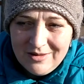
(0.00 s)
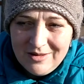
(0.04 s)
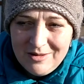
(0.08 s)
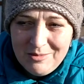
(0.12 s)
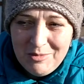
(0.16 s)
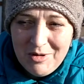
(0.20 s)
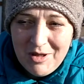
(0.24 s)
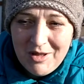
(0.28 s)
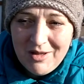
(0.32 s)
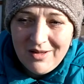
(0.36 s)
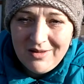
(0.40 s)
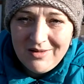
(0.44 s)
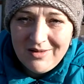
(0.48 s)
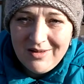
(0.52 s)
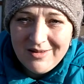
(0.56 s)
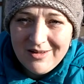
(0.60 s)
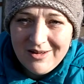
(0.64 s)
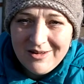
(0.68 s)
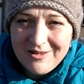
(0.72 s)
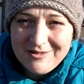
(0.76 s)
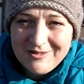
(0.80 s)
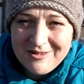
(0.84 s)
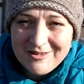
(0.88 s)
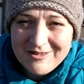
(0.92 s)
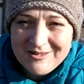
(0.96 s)
И мне надо
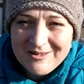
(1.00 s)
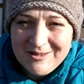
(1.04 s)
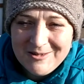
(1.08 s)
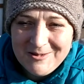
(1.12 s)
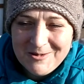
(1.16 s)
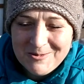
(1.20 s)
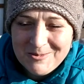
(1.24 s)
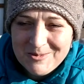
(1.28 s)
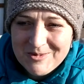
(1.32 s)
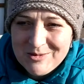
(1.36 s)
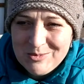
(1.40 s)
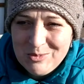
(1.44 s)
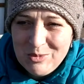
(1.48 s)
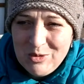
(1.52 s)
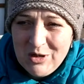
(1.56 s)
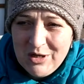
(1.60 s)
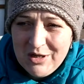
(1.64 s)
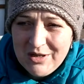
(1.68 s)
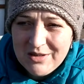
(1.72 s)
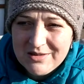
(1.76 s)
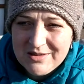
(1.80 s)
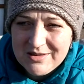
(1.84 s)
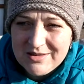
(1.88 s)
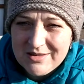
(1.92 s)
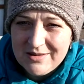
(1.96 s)
как-то с этим
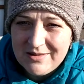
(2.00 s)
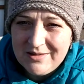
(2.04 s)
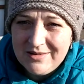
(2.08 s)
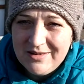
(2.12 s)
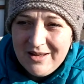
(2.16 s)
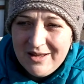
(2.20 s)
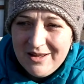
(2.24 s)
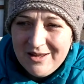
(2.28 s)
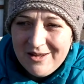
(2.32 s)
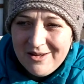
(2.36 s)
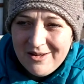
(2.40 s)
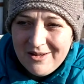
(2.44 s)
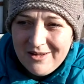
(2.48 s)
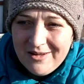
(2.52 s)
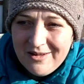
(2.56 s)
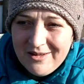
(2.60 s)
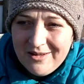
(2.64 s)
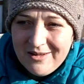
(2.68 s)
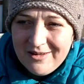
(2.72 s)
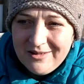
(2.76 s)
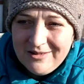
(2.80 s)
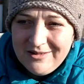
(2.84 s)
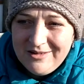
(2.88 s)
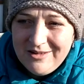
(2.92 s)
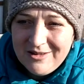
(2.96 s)
смириться.
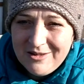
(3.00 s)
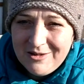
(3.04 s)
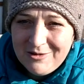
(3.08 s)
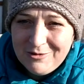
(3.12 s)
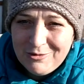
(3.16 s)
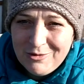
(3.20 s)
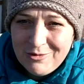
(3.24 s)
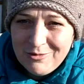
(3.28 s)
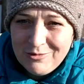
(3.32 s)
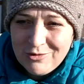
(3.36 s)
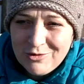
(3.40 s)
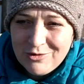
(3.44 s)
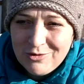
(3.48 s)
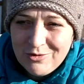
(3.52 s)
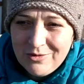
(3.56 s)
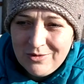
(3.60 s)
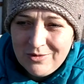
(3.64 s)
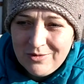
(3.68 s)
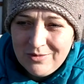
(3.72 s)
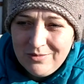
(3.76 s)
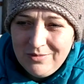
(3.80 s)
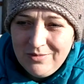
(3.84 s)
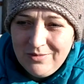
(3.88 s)
Дело в том, что